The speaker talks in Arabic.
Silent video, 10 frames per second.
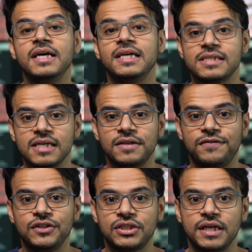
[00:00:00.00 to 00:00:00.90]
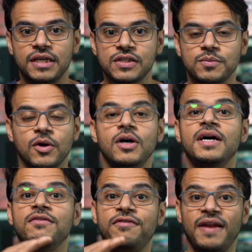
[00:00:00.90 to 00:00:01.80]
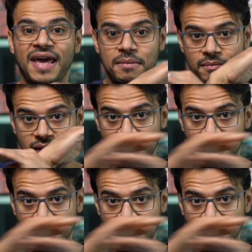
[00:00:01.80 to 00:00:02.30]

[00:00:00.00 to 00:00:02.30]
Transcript: يصير في شيء اسمه فريم